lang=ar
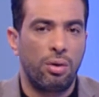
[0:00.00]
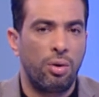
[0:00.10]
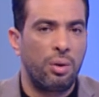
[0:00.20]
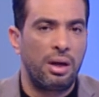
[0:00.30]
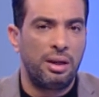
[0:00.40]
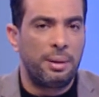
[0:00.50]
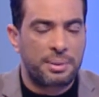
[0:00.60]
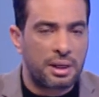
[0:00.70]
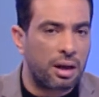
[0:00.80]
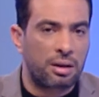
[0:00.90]
هو
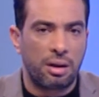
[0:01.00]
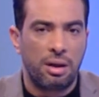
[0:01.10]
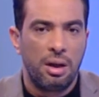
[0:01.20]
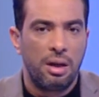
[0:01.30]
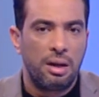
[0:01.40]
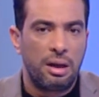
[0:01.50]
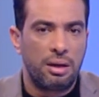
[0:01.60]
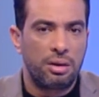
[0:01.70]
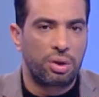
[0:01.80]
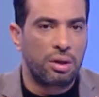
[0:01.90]
لبسك
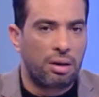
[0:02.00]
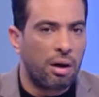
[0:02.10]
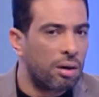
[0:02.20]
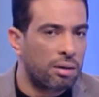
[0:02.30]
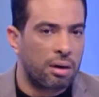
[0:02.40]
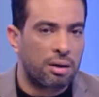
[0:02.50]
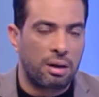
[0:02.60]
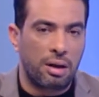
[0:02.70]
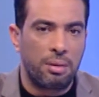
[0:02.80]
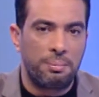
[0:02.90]
آه، شنكارك
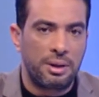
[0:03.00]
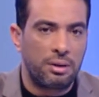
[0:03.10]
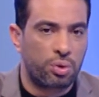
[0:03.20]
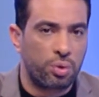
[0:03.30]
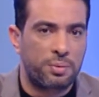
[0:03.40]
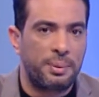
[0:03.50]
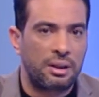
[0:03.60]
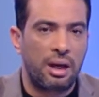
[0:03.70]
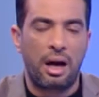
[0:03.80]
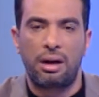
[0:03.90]
آه، الشوز
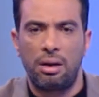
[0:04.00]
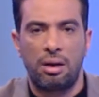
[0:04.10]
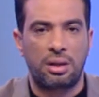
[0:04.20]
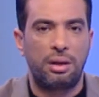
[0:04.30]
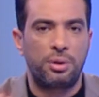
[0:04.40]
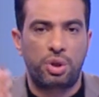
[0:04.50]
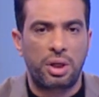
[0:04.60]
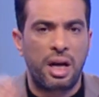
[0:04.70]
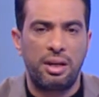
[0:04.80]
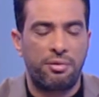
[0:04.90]
بتاعك خلاص انا مش
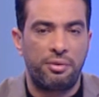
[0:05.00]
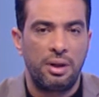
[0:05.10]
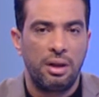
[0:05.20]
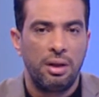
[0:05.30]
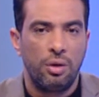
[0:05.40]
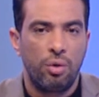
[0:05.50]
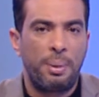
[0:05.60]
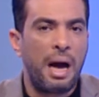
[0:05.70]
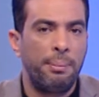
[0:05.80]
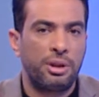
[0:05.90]
شايف
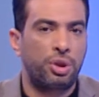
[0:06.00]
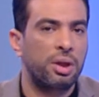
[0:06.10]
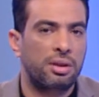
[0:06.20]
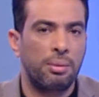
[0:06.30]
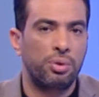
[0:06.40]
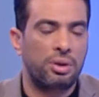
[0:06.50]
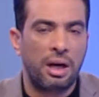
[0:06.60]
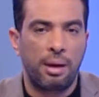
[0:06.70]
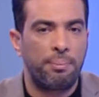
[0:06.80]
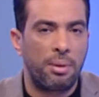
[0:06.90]
وبحمي تيشيرت
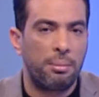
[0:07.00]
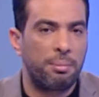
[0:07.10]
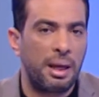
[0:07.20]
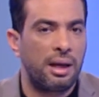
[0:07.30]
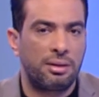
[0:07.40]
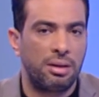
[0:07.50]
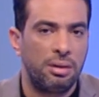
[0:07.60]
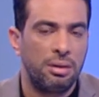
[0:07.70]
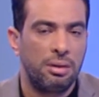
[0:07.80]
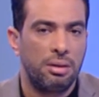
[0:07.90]
منتخب بلدي
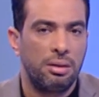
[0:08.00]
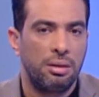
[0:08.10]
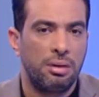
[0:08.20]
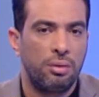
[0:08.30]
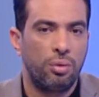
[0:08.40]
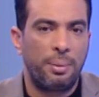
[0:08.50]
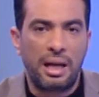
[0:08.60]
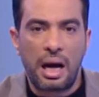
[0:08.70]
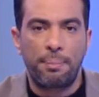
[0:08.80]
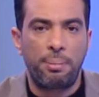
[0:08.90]

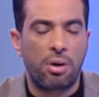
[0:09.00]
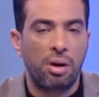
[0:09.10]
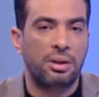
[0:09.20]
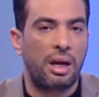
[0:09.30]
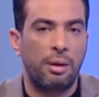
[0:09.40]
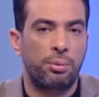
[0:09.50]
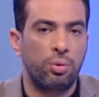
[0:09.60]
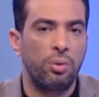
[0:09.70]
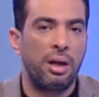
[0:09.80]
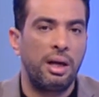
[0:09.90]
وبلعب بقاتل على
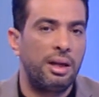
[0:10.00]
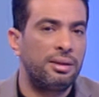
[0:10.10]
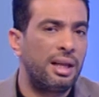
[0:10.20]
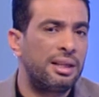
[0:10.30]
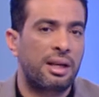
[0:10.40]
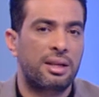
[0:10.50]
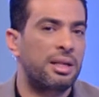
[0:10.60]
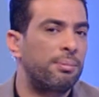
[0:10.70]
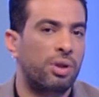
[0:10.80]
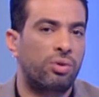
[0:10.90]
البطوله لان انا
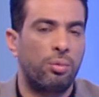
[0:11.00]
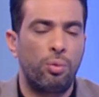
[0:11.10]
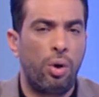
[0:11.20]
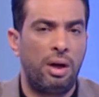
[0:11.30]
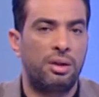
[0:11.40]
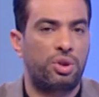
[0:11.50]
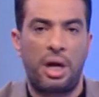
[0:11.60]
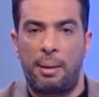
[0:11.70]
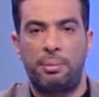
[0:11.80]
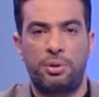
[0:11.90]
رسمت الطموح
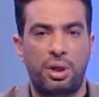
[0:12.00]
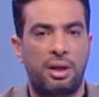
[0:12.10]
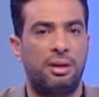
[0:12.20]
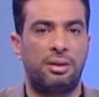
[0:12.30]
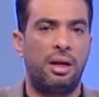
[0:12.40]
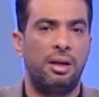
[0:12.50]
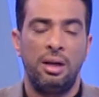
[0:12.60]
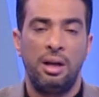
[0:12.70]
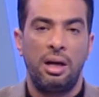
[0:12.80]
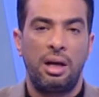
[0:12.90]
للشعب بالشكل ده
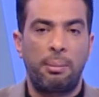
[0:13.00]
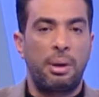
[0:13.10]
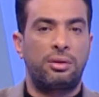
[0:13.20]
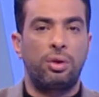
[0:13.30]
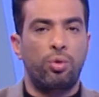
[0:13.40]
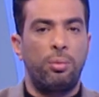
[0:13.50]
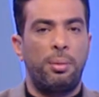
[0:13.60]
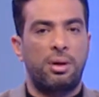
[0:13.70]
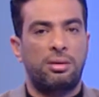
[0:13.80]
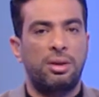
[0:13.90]
عم اديته
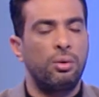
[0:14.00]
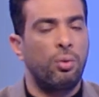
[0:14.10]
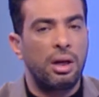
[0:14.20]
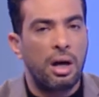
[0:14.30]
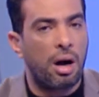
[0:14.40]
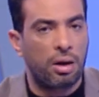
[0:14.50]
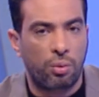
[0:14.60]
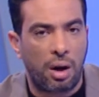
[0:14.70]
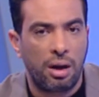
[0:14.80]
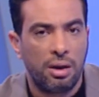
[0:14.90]
مباراتين ولا
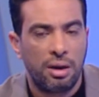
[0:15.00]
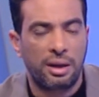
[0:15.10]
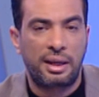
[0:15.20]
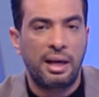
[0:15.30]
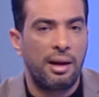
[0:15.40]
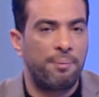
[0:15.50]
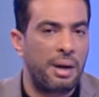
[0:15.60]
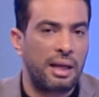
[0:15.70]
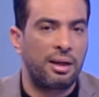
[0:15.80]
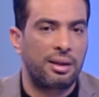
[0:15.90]
اروع رجاله
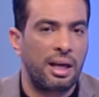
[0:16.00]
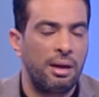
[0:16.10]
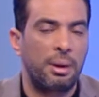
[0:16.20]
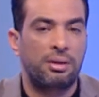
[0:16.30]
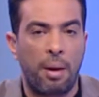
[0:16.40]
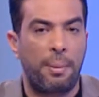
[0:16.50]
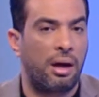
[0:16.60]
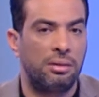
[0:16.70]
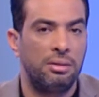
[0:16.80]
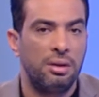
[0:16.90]
بمعنى الكلمه
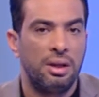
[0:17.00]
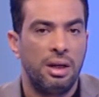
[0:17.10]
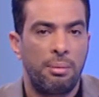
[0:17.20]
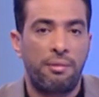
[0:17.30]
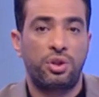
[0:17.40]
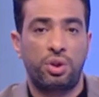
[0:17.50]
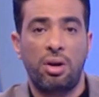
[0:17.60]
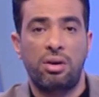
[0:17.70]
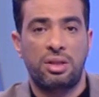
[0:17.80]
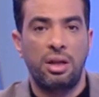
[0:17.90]
طبعا مفيش
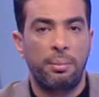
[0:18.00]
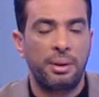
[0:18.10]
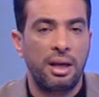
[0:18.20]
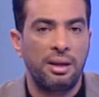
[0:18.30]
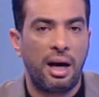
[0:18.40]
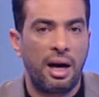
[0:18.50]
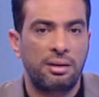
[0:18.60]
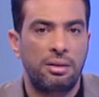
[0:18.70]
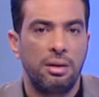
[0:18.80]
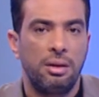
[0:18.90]
تقصير من اي
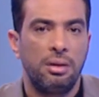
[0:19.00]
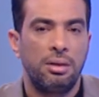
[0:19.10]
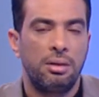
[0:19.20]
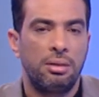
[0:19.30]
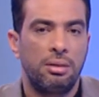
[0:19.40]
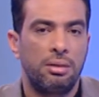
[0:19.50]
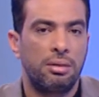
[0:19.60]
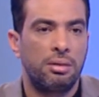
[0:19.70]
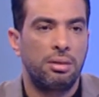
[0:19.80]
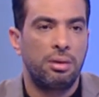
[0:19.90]
حد
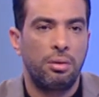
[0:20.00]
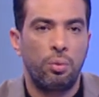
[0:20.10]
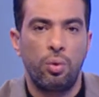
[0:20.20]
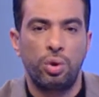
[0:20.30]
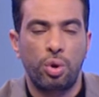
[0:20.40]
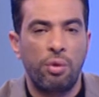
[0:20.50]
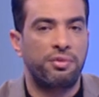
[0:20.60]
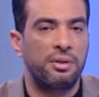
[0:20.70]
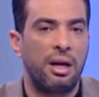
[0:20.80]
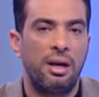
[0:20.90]

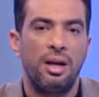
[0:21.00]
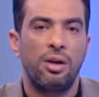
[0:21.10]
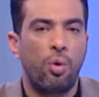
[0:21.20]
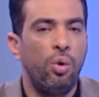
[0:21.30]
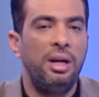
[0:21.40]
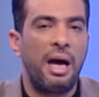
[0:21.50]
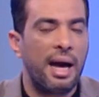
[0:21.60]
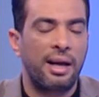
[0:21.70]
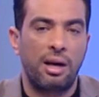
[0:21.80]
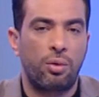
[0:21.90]
وشفنا كل
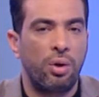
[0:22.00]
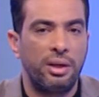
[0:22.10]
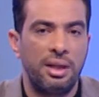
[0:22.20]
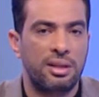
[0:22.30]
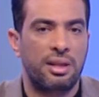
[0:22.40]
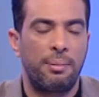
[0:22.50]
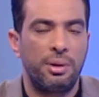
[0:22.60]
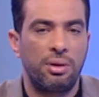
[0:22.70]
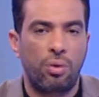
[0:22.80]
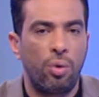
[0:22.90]
حاجه كويسه
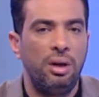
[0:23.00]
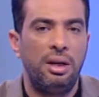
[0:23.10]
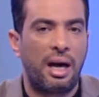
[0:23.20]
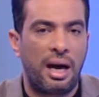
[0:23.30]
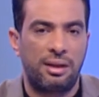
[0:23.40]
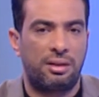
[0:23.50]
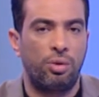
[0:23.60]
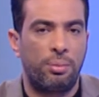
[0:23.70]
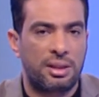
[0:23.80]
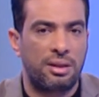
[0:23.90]
من كل حد
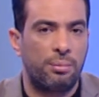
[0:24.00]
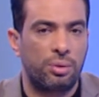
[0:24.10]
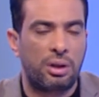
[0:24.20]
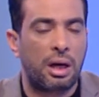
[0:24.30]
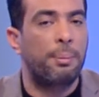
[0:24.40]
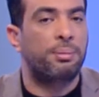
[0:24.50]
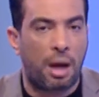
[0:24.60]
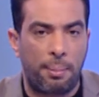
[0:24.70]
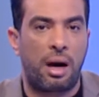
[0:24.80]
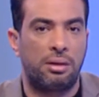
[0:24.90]
يمثل المنتخب
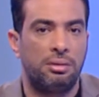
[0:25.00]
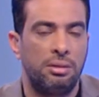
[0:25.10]
طبعا